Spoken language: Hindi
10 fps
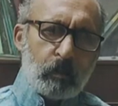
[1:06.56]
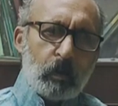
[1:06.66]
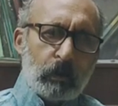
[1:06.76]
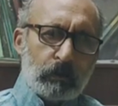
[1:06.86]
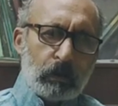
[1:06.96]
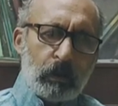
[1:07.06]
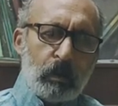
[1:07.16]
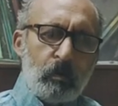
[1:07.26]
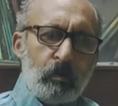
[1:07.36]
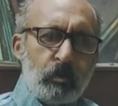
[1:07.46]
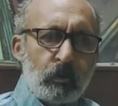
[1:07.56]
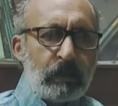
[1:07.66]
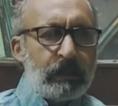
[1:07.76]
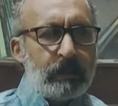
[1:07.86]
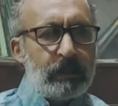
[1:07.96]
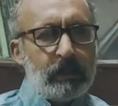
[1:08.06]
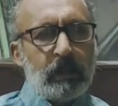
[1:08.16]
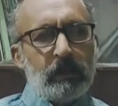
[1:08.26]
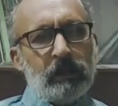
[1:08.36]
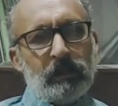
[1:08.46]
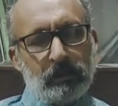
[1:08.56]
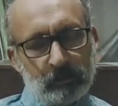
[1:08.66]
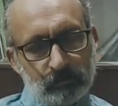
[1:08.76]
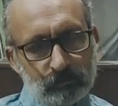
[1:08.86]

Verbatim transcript: भुगत रहा हूं जो मैंने किया ही नहीं